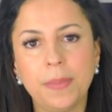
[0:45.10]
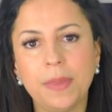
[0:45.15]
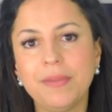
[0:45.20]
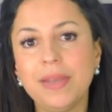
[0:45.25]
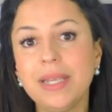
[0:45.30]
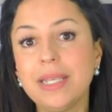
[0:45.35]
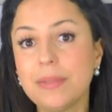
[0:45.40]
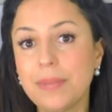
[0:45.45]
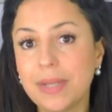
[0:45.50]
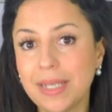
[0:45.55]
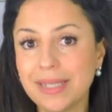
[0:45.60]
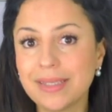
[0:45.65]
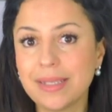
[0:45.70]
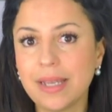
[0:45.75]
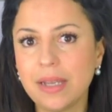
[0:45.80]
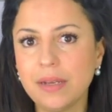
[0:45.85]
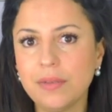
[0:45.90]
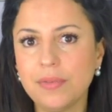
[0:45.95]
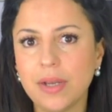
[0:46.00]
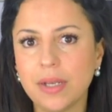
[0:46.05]
Wenn ich aber jetzt
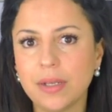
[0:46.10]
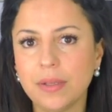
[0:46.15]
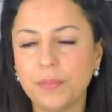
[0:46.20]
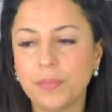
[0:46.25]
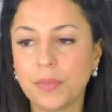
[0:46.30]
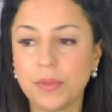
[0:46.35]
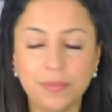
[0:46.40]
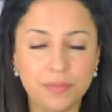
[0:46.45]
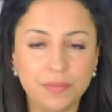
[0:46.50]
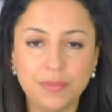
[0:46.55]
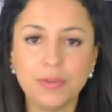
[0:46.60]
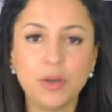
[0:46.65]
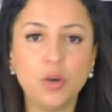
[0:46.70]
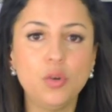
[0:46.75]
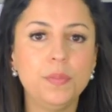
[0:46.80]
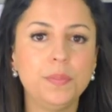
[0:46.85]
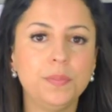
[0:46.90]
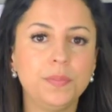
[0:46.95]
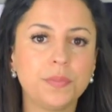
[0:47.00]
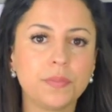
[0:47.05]
anfange,
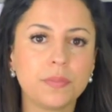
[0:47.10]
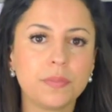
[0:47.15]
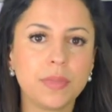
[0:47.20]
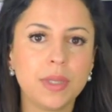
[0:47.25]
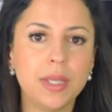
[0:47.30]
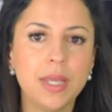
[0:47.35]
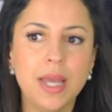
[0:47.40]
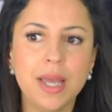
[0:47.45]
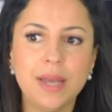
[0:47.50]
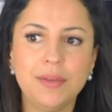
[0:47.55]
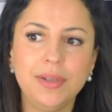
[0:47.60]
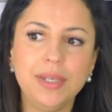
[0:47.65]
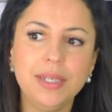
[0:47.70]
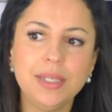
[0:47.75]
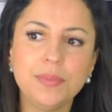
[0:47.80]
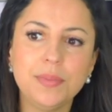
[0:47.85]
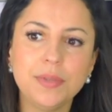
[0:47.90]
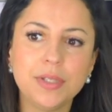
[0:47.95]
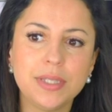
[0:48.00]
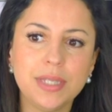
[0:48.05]
warum? Wenn
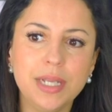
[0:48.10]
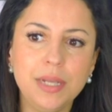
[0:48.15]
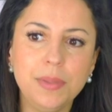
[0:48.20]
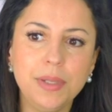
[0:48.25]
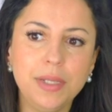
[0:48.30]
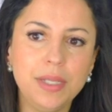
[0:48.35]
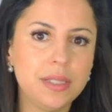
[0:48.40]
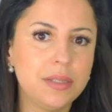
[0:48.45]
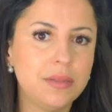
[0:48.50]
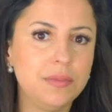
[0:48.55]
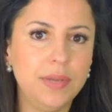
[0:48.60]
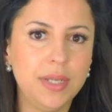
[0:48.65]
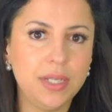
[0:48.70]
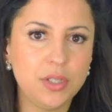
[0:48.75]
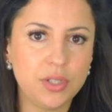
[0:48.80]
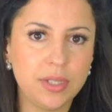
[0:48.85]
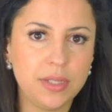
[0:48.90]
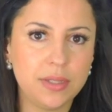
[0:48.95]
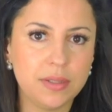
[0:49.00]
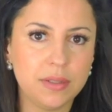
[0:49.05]
ich mich selber nicht
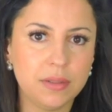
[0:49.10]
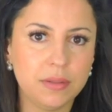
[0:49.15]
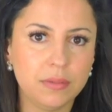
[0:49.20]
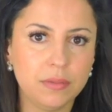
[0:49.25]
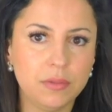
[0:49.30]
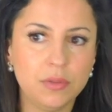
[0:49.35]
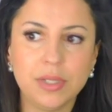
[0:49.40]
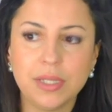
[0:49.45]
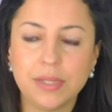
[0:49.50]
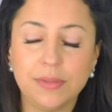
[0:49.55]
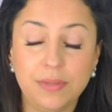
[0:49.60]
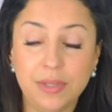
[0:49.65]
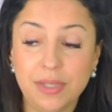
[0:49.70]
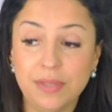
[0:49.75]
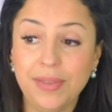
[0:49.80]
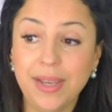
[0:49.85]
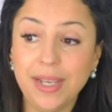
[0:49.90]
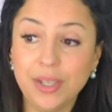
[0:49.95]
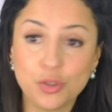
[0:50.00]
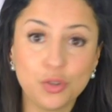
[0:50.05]
wertschätze. Und das, das,
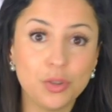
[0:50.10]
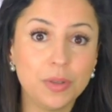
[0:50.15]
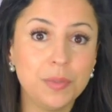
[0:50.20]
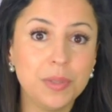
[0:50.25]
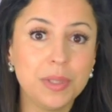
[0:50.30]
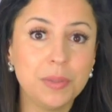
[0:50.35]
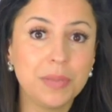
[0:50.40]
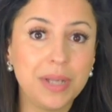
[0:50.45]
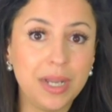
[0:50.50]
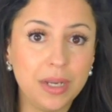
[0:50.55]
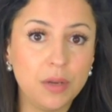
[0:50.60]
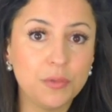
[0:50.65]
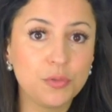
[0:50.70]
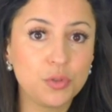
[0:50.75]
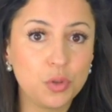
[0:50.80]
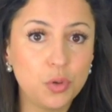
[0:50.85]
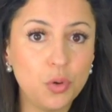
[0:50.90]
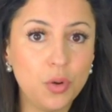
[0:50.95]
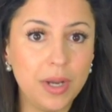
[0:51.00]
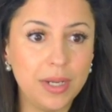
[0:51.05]
fängt schon mit dem Gang aufs
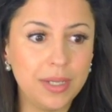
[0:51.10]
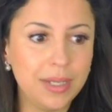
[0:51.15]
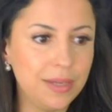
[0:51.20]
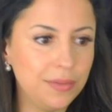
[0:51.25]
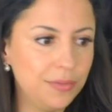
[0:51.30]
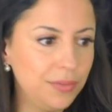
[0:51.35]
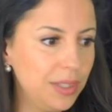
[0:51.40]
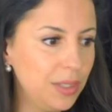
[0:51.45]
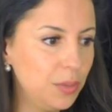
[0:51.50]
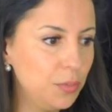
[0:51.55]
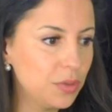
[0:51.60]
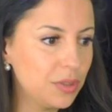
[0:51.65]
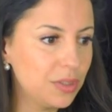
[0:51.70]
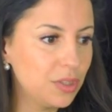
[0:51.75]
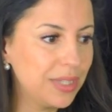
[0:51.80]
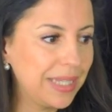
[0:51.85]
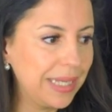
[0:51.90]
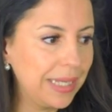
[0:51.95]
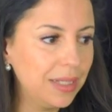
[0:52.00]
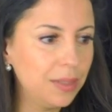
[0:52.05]
Klo an. Ja, viele
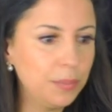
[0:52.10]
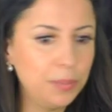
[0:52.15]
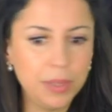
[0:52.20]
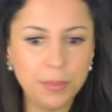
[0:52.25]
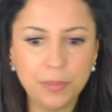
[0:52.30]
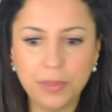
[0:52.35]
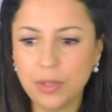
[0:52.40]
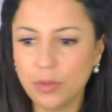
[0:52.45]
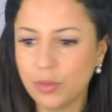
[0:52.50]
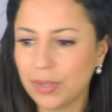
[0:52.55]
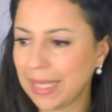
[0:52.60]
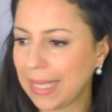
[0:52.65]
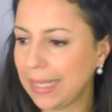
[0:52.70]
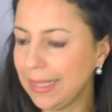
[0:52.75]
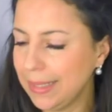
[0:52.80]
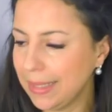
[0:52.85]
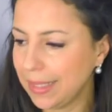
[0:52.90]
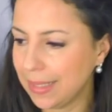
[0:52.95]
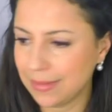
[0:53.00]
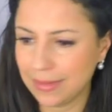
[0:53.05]
müssen dringend pipi und
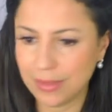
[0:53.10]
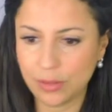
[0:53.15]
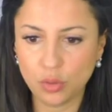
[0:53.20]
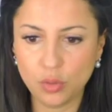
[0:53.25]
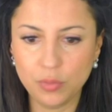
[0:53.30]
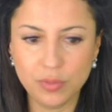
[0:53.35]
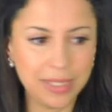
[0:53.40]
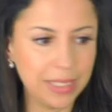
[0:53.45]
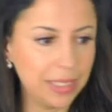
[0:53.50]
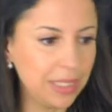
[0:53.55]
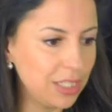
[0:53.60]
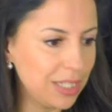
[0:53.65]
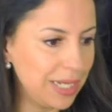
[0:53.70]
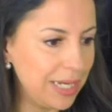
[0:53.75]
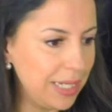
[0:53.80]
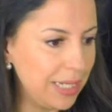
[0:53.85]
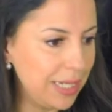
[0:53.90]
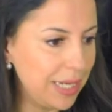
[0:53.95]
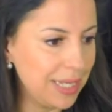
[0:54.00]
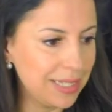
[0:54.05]
rennen die ganze Zeit rum und sagen, ich
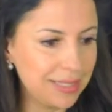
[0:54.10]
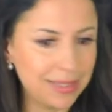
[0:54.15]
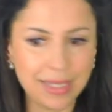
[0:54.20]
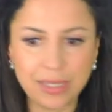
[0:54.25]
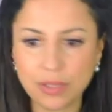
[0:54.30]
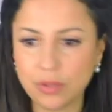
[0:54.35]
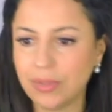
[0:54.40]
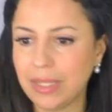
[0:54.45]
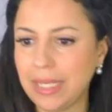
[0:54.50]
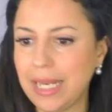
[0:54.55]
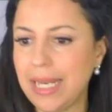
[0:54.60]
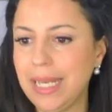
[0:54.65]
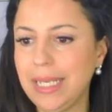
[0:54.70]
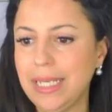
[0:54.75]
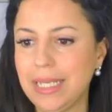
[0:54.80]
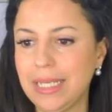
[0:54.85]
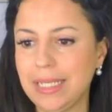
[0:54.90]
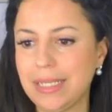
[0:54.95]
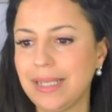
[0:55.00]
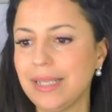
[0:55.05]
erledige erst das und dann
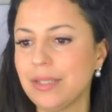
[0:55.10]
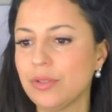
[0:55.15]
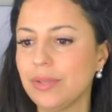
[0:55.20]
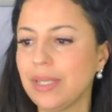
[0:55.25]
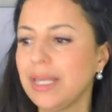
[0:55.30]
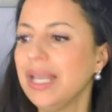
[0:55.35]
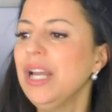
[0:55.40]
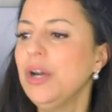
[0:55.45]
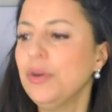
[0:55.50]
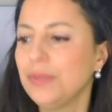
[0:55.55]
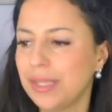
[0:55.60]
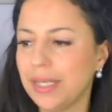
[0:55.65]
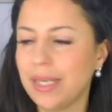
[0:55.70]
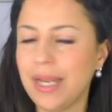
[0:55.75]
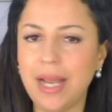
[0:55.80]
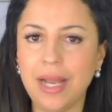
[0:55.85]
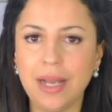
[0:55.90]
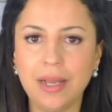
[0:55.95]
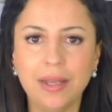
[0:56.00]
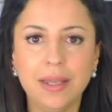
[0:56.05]
erledige ich das und, da, und
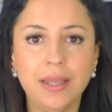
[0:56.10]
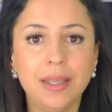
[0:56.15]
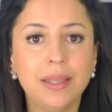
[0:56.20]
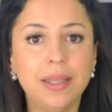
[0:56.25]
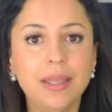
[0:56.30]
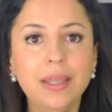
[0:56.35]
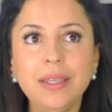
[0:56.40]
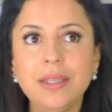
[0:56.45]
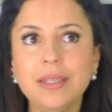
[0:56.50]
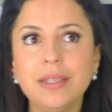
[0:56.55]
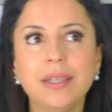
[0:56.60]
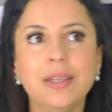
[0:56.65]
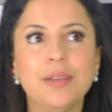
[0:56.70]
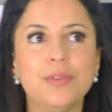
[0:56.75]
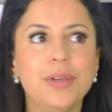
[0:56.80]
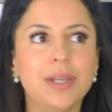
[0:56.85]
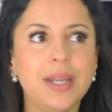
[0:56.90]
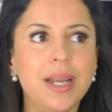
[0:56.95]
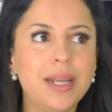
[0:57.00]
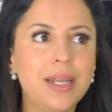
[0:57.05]
danach ich
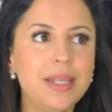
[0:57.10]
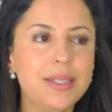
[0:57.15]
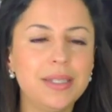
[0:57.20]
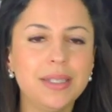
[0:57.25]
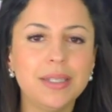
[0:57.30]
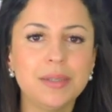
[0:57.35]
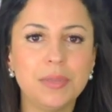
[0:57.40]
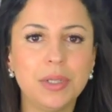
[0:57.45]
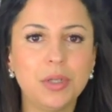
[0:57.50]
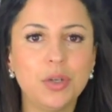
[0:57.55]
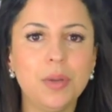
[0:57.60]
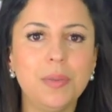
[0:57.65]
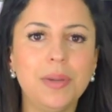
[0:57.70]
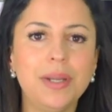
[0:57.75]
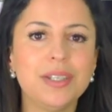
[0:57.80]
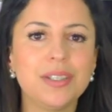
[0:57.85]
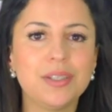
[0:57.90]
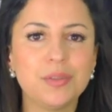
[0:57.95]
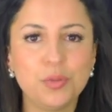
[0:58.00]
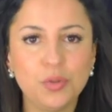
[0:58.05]
vernachlässige mein
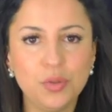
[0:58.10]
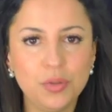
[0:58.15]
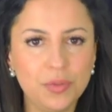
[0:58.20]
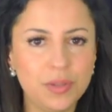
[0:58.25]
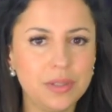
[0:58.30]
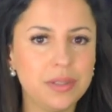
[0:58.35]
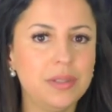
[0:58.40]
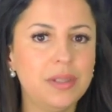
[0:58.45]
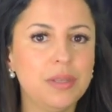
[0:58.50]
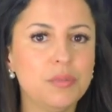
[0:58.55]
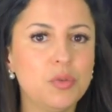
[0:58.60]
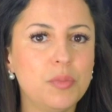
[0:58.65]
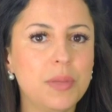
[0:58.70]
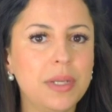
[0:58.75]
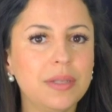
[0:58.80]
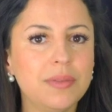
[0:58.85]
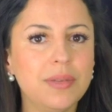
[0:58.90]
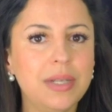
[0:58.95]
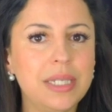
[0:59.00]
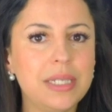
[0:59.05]
körperliches Bedürfnis in dem
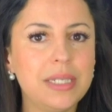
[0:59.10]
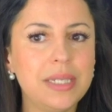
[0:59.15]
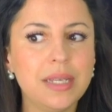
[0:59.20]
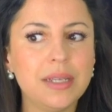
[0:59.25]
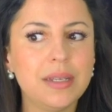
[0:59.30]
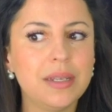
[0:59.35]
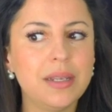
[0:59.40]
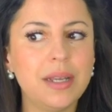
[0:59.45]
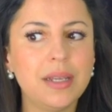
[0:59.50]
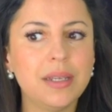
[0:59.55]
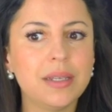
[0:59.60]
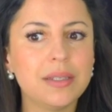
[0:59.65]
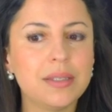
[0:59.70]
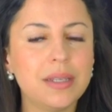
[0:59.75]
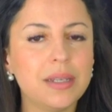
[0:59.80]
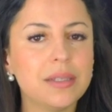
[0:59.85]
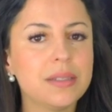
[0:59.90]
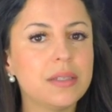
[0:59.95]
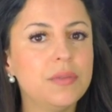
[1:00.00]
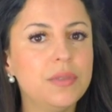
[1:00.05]
Moment, weil ich denke, andere
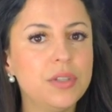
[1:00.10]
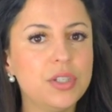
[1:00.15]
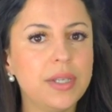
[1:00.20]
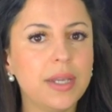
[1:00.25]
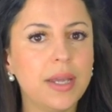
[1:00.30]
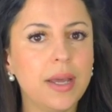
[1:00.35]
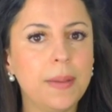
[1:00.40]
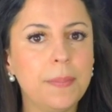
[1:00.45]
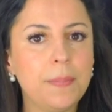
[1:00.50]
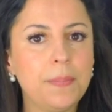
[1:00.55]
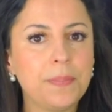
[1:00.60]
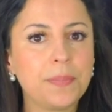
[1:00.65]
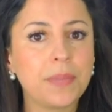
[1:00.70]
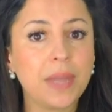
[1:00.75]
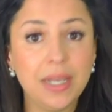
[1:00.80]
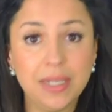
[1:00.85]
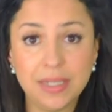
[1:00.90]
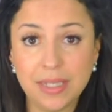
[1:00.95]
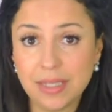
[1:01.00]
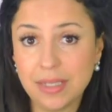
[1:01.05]
Sachen sind wichtiger.
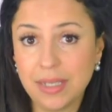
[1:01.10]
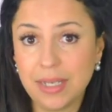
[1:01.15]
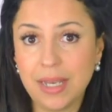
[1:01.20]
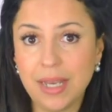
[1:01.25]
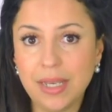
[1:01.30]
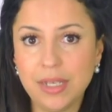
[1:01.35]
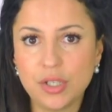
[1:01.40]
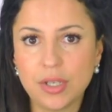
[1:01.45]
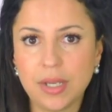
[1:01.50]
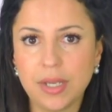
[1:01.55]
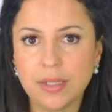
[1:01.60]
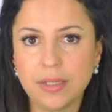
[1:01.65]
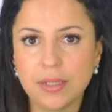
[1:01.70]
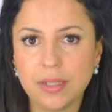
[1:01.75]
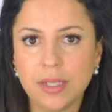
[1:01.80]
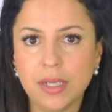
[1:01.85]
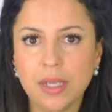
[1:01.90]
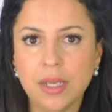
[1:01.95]
Ist jetzt eine Kleinigkeit.